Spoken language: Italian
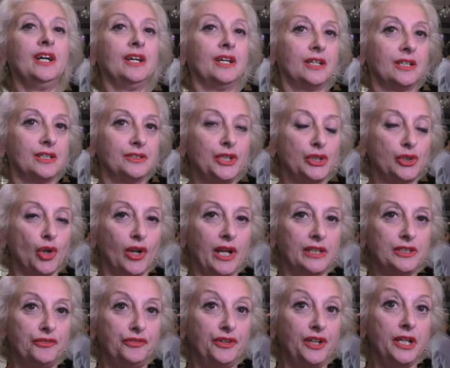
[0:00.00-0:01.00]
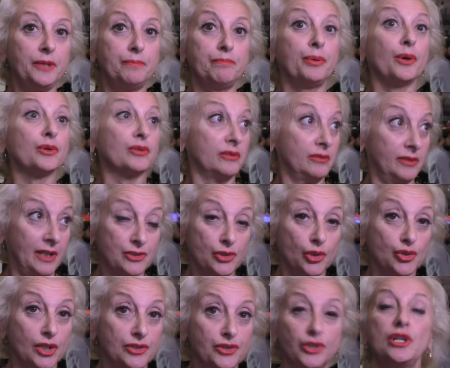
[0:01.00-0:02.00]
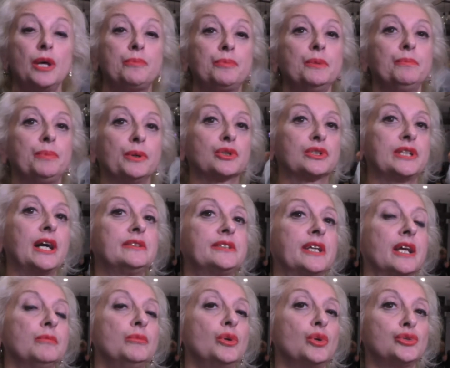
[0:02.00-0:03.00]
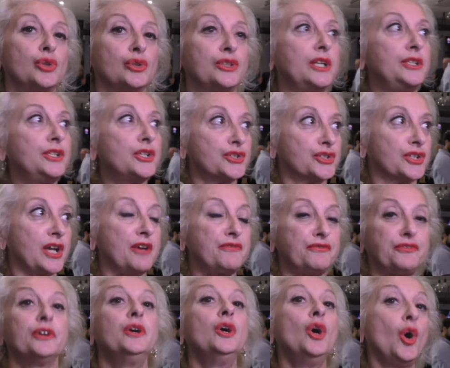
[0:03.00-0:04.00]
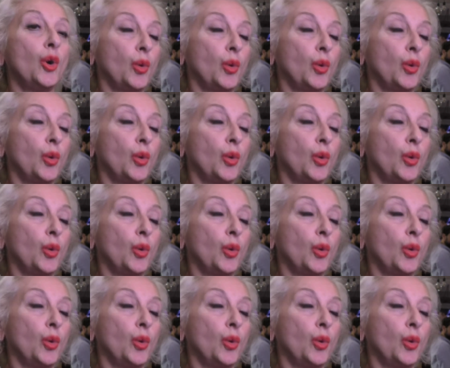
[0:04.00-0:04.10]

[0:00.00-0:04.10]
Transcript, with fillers: eh, Nicola Di Filippo, l'associazione più importante al mondo degli chef,